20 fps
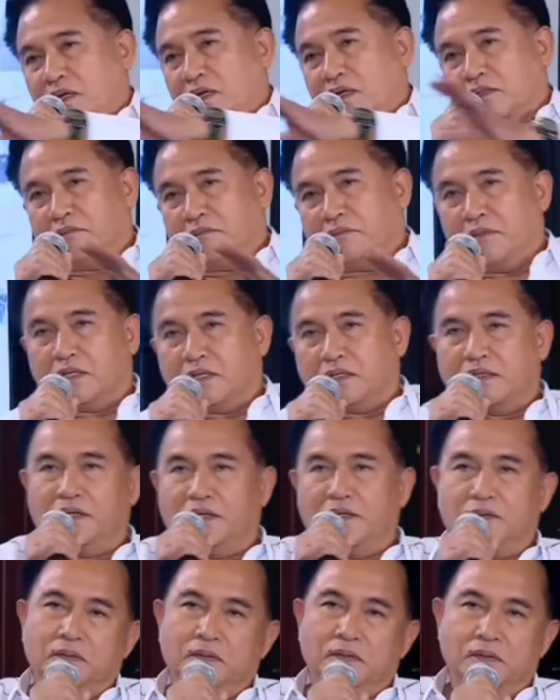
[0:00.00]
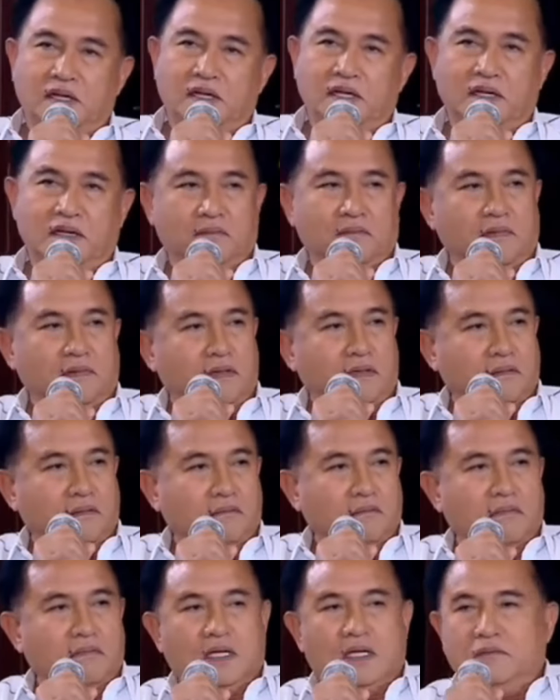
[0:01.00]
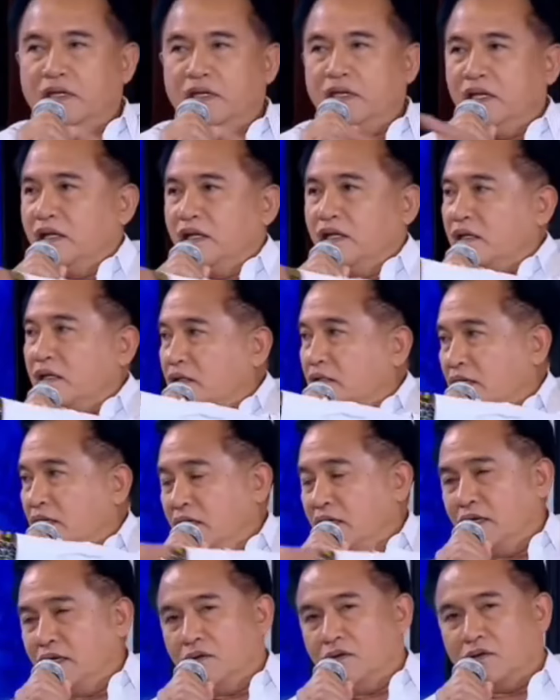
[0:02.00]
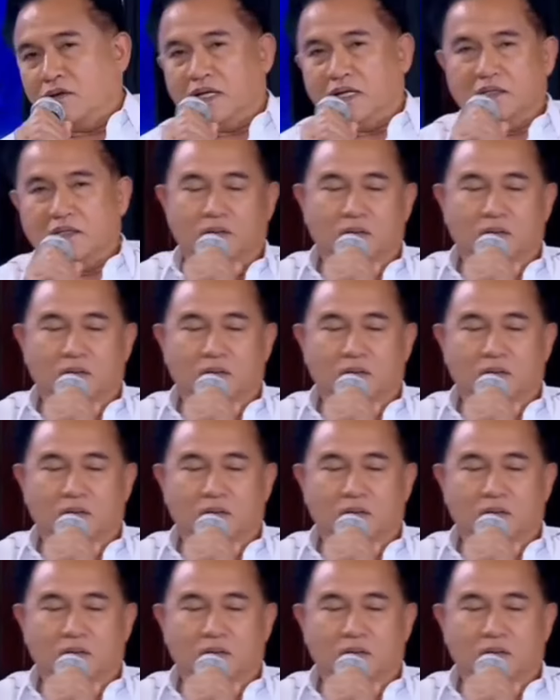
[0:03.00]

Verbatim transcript: partai-partai itu yang malam ini ada tiga orang